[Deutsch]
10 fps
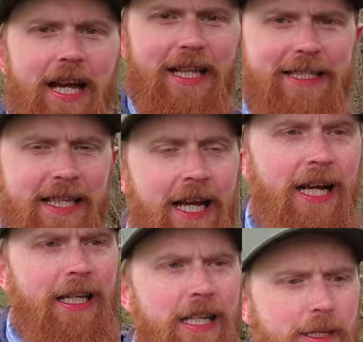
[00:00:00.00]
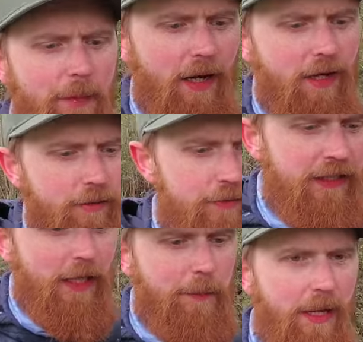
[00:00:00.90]
Ein sehr angenehmer
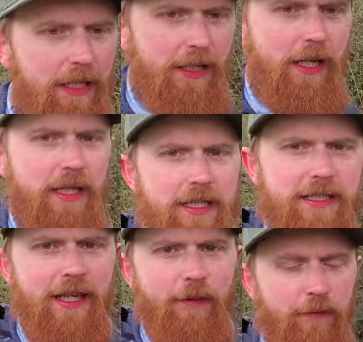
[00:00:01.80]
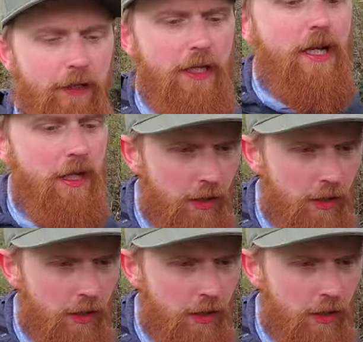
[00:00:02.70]
Wanderpartner, sehr viel